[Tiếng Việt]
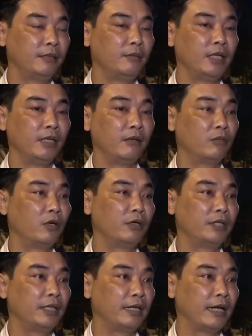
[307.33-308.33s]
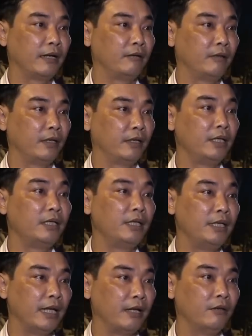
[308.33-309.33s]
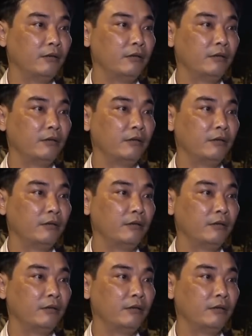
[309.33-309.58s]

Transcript: chứ mình không có chức năng là ngưng kinh doanh.